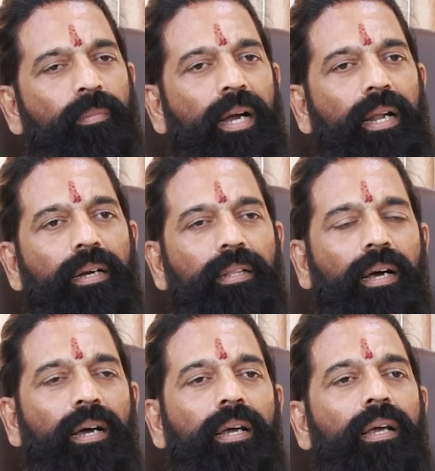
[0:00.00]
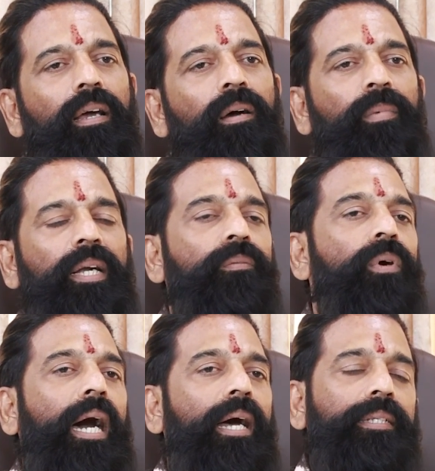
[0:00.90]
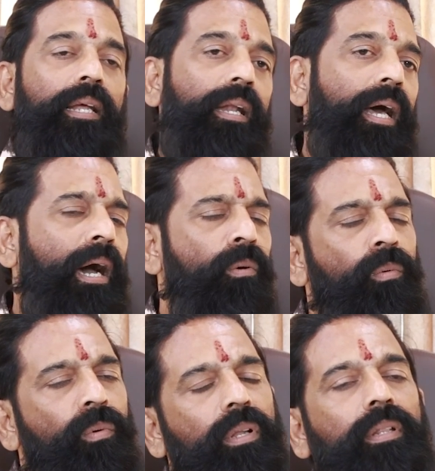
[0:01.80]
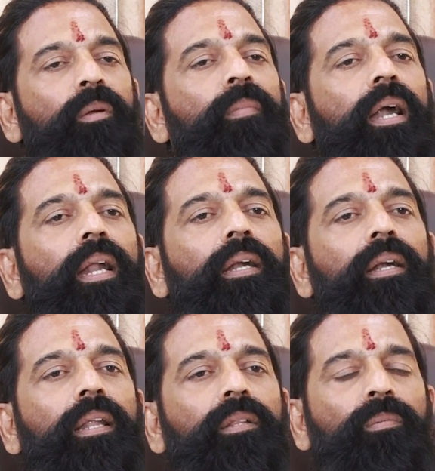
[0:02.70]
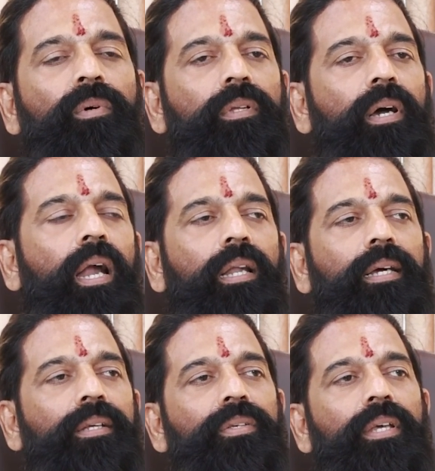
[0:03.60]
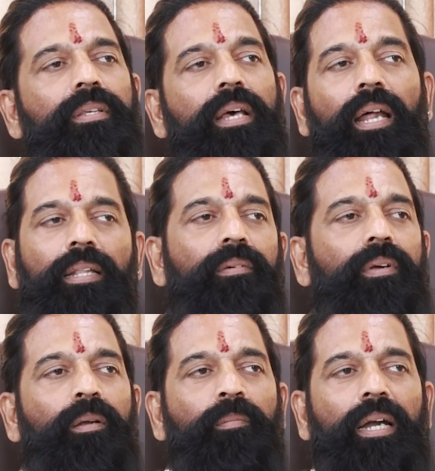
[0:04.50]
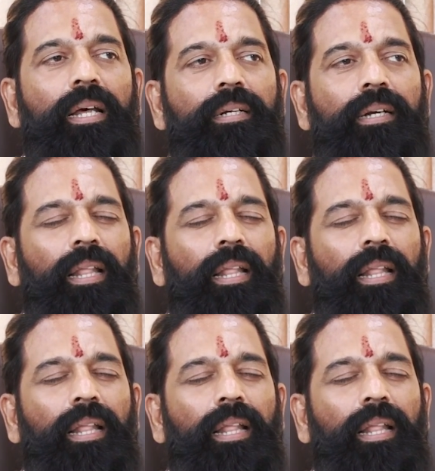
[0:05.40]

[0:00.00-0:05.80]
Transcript: ஒரு மாநாடு தான் பட் எல்லா ஒவ்வொருத்தர் மாநாடு நடத்தும் போது ஆளுங்கட்சியை சார்ந்தவர்கள் மாநாடு